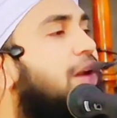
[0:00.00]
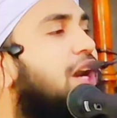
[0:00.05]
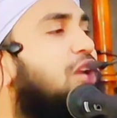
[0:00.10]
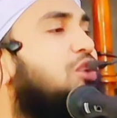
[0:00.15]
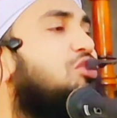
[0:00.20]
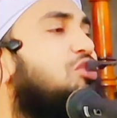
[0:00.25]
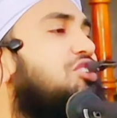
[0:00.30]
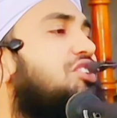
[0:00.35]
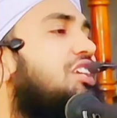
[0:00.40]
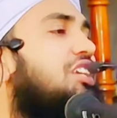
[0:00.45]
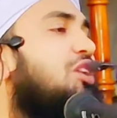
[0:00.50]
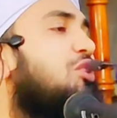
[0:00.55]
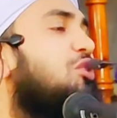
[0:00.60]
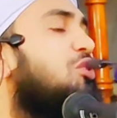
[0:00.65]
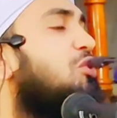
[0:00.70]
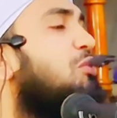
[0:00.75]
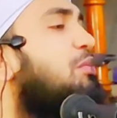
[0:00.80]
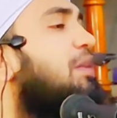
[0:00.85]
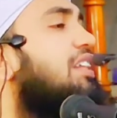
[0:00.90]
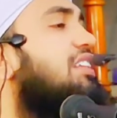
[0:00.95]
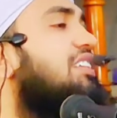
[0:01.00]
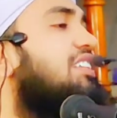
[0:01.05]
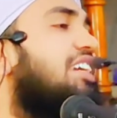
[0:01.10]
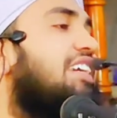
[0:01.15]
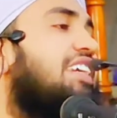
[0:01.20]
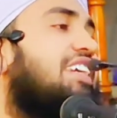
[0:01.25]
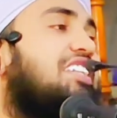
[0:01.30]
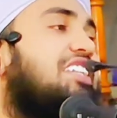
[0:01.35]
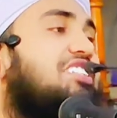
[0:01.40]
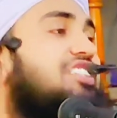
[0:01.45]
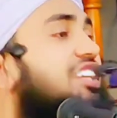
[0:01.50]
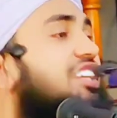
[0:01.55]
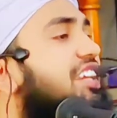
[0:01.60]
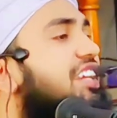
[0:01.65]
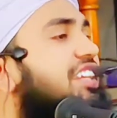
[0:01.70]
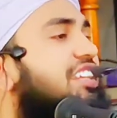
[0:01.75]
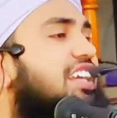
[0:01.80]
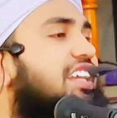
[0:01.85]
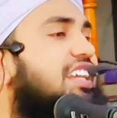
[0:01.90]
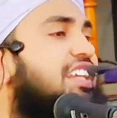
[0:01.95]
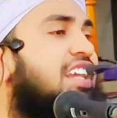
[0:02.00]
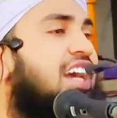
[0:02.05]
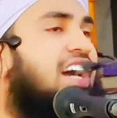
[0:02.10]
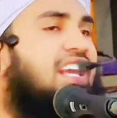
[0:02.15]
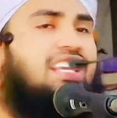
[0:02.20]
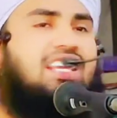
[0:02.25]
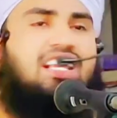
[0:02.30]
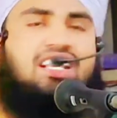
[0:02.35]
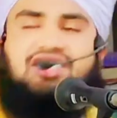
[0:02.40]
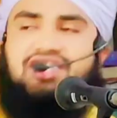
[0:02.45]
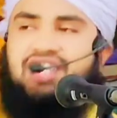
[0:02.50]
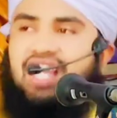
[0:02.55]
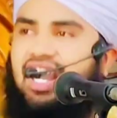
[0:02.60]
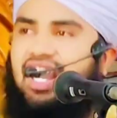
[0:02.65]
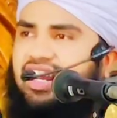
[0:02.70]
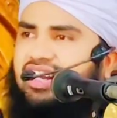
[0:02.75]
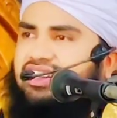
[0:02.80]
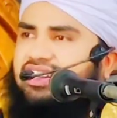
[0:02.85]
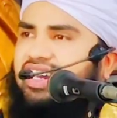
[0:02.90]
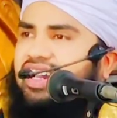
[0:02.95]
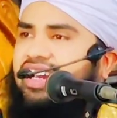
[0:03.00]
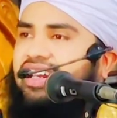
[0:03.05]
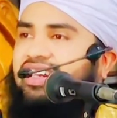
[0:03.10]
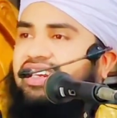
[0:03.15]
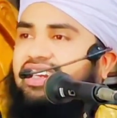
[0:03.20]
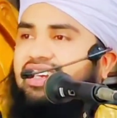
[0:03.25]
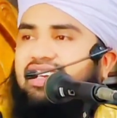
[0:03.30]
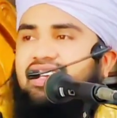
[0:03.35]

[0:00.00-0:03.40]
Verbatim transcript: মানুষকে কোনো বান্দাকে ছেড়ে দেন না আল্লাহ ছাড় দেন